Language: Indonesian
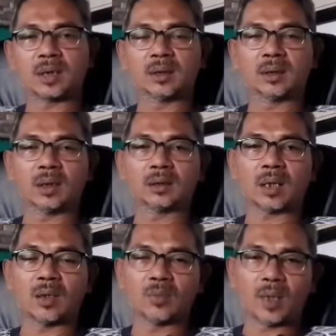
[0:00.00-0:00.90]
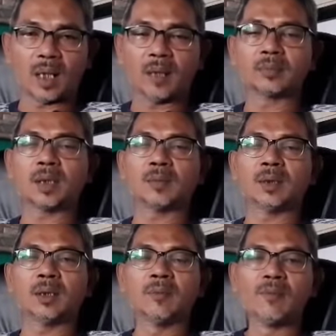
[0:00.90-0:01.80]
saya tidak terlalu paham
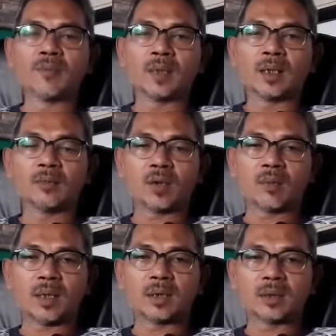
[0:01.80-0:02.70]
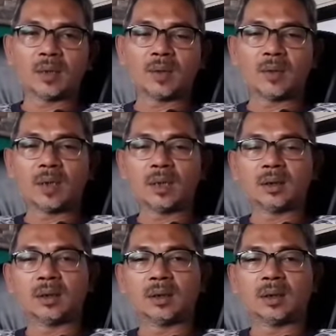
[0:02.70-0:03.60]
tapi informasinya bahwa
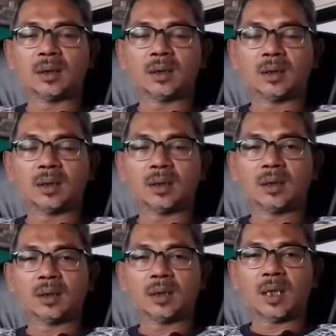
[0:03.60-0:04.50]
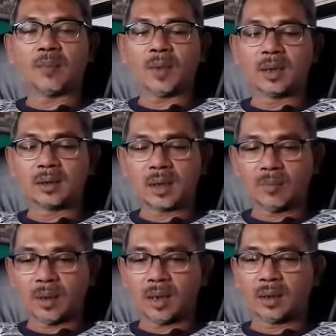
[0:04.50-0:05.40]
e, apa yang
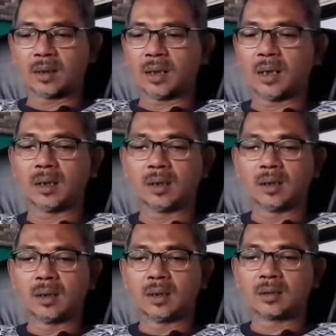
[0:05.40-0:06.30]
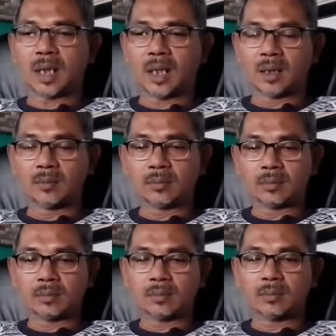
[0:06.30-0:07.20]
disampaikan adalah jangan
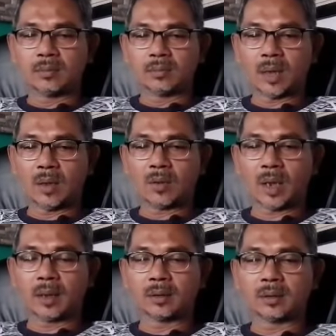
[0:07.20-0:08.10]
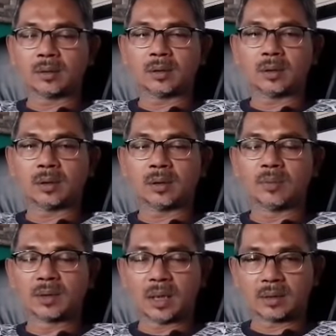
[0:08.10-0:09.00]
melakukan e,
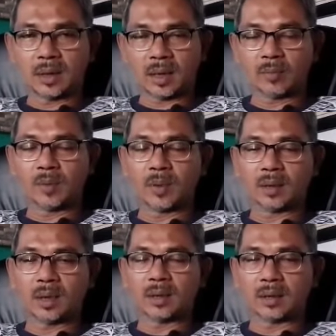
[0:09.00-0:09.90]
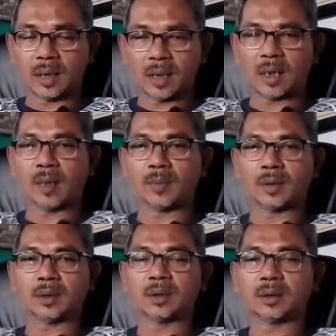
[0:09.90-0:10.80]
menjelek-jelekan pemerintah di daerah
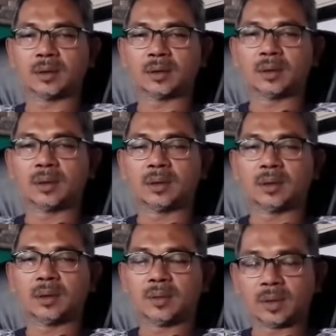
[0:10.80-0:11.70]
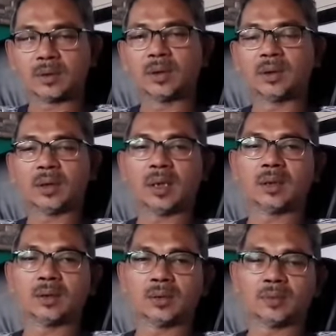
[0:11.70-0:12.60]
kami. Itu intinya
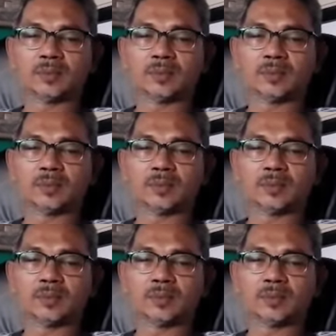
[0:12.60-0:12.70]
itu.